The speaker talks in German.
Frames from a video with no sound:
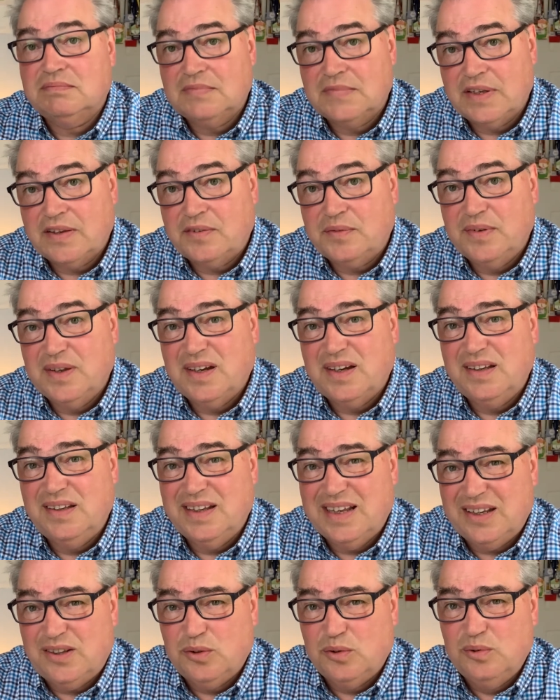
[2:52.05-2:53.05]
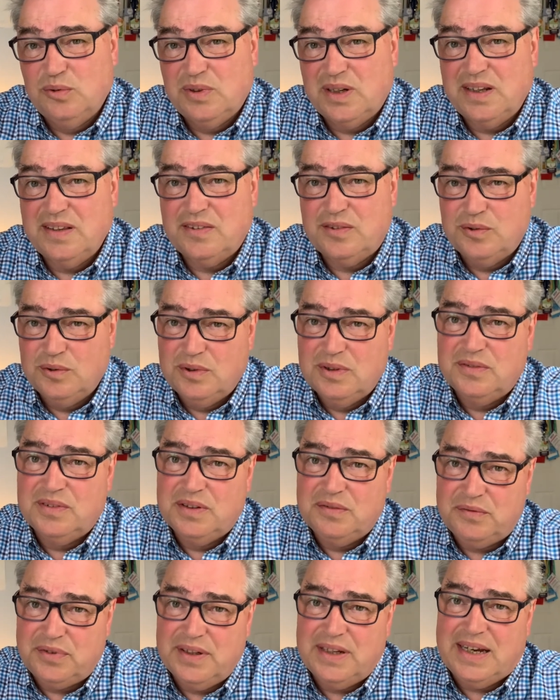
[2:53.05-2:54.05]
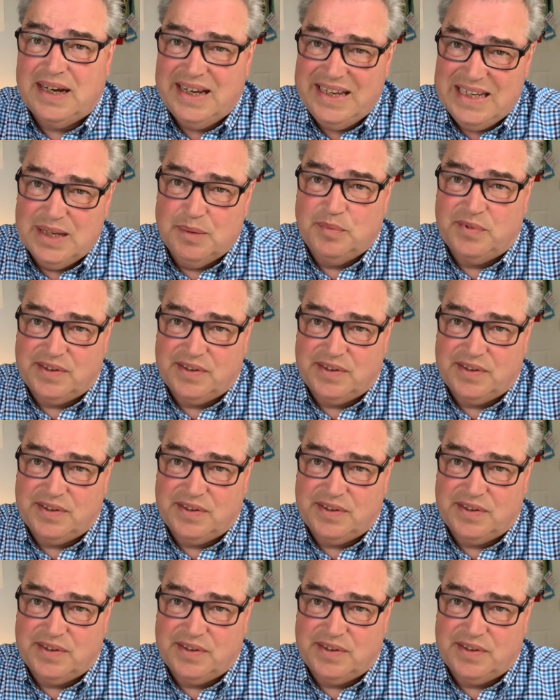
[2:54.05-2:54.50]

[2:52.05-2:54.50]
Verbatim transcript: Das wäre netto nur ein Zugewinn von einem